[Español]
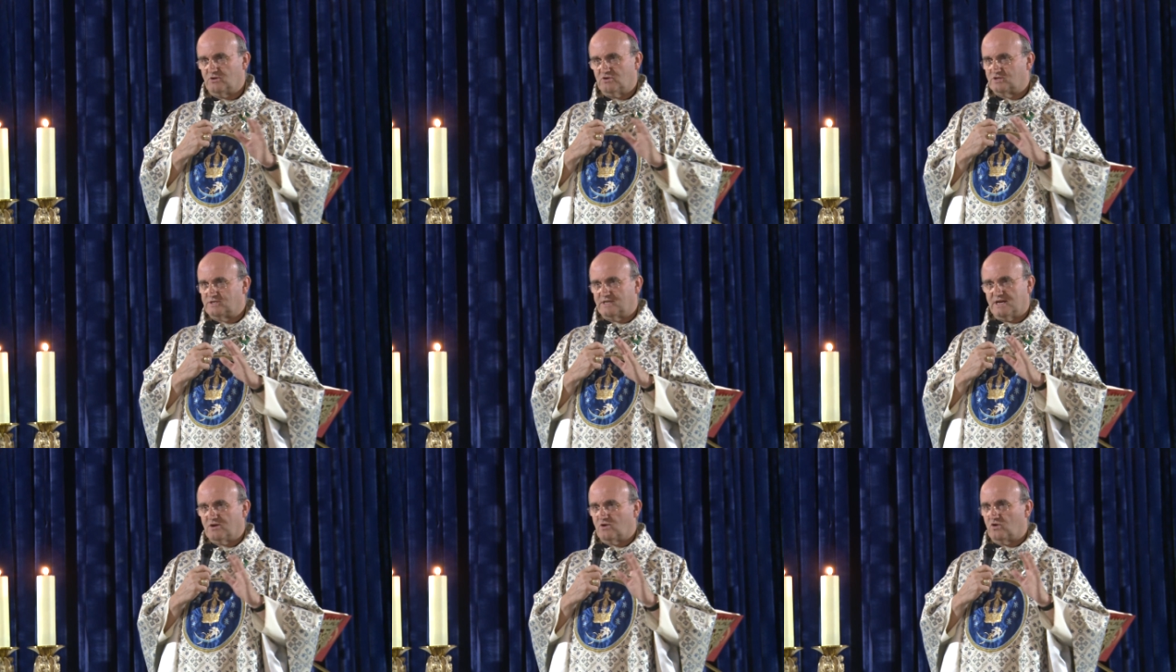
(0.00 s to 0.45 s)
No
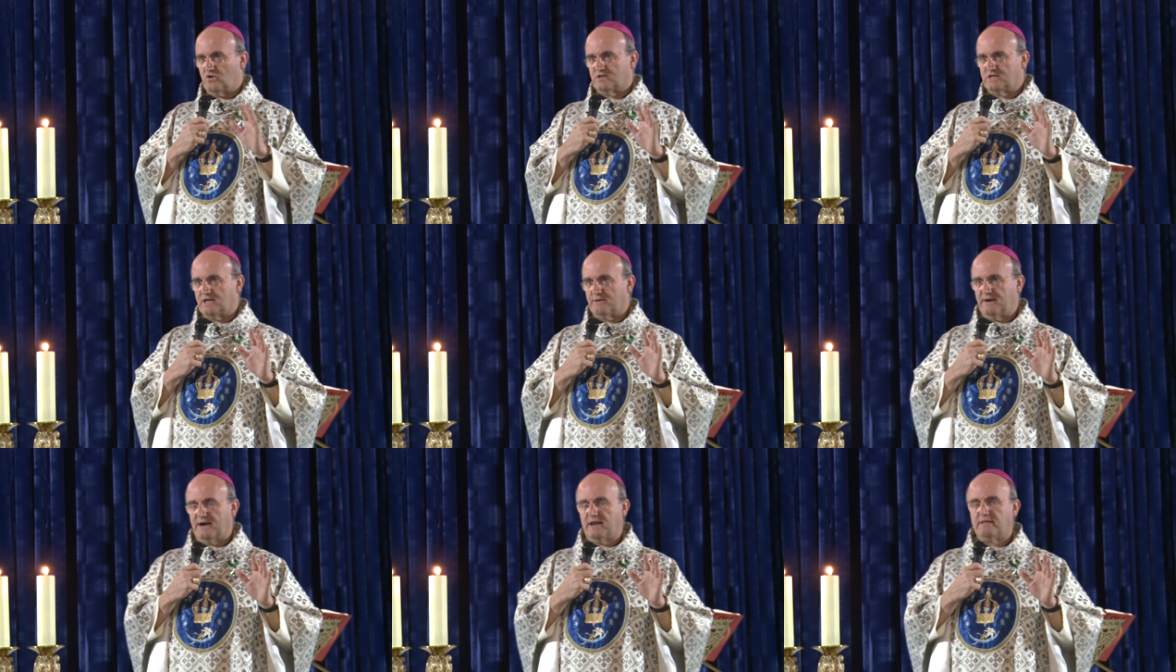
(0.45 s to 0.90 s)
están
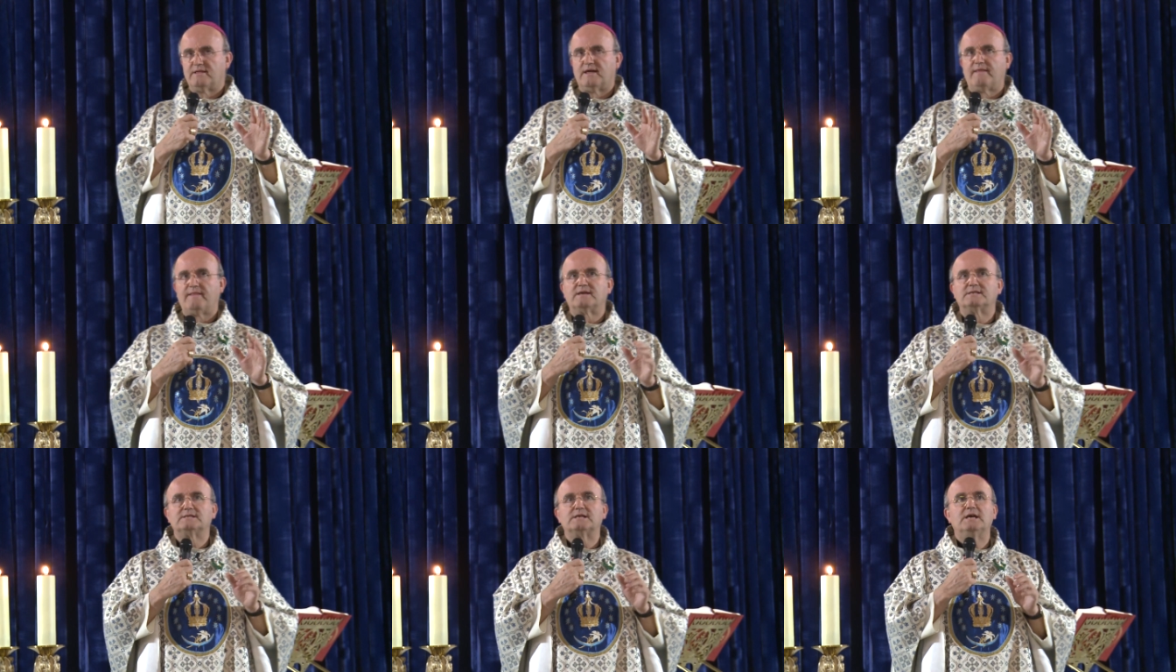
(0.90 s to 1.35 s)

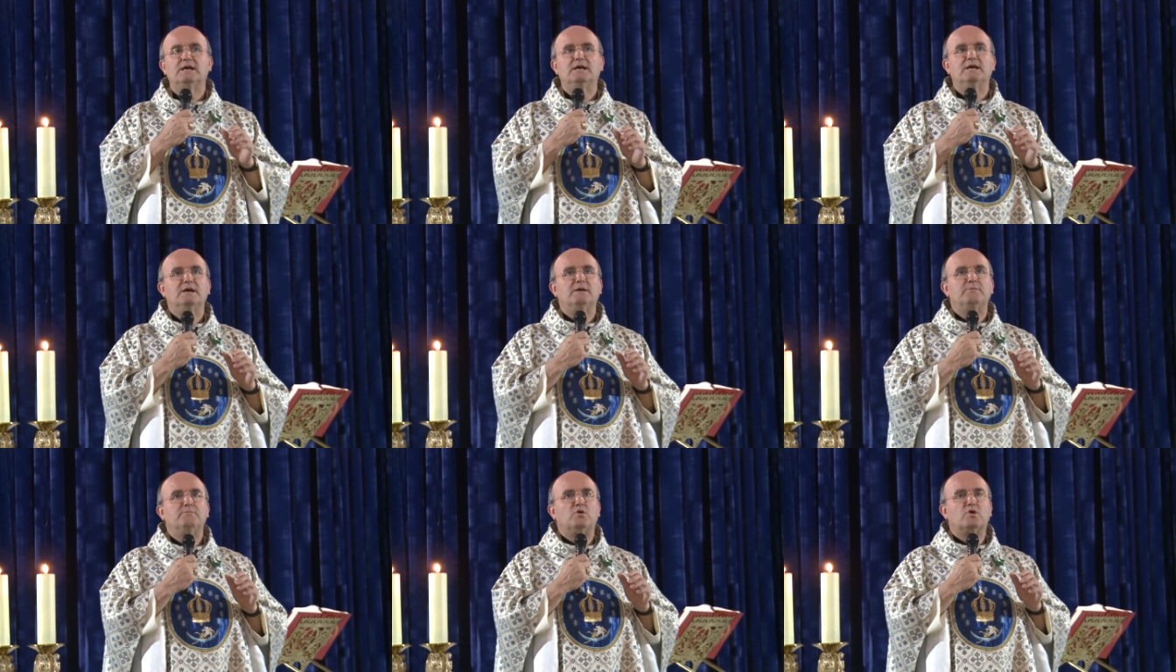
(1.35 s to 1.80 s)
contabilizadas,
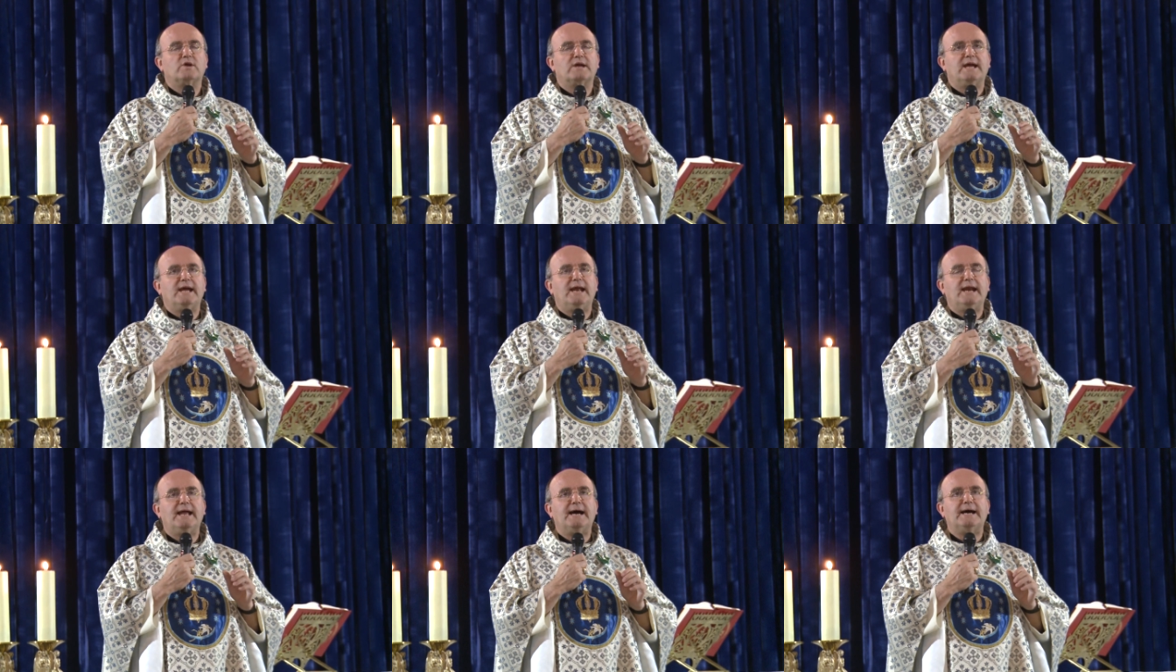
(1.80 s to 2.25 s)

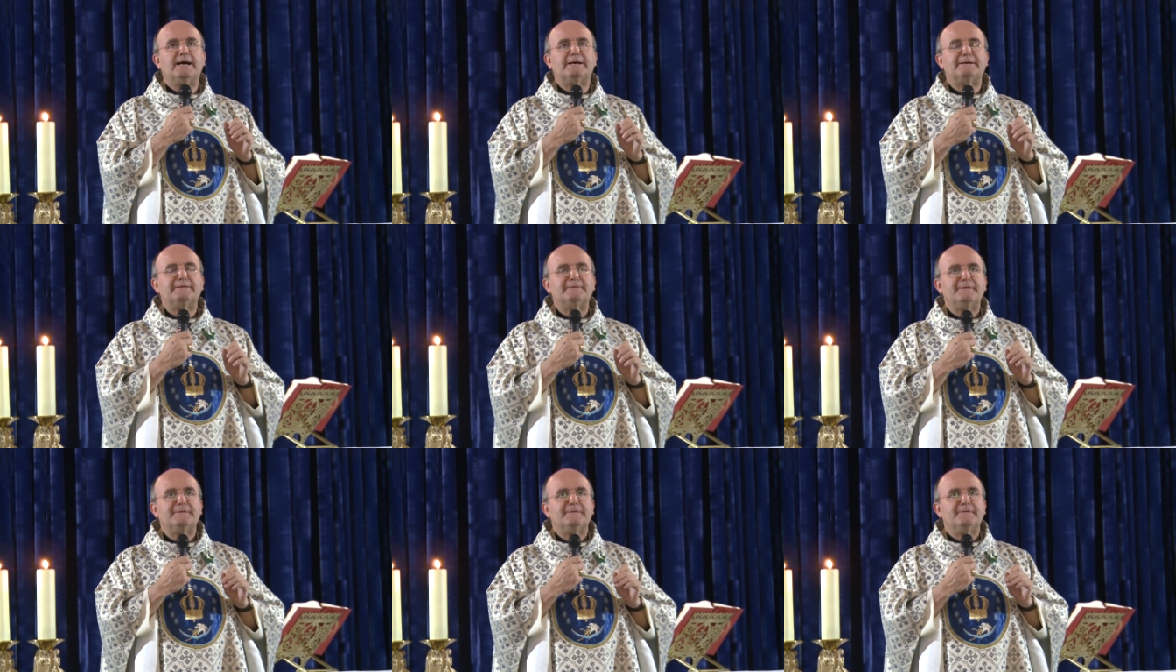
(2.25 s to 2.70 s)
porque
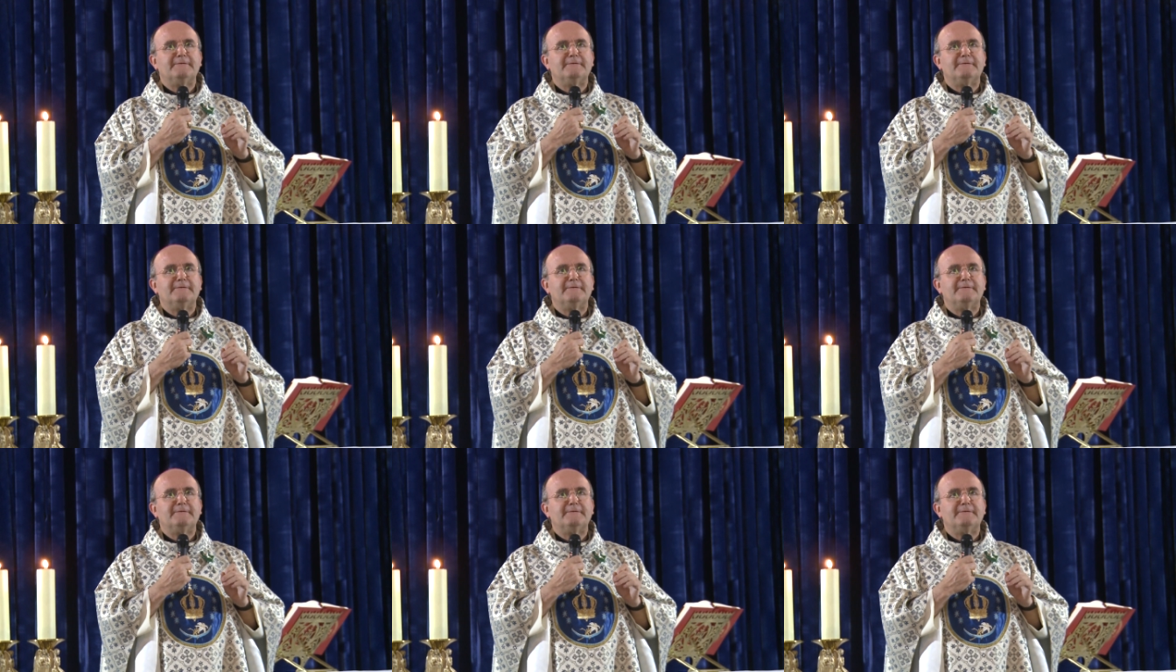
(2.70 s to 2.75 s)
la,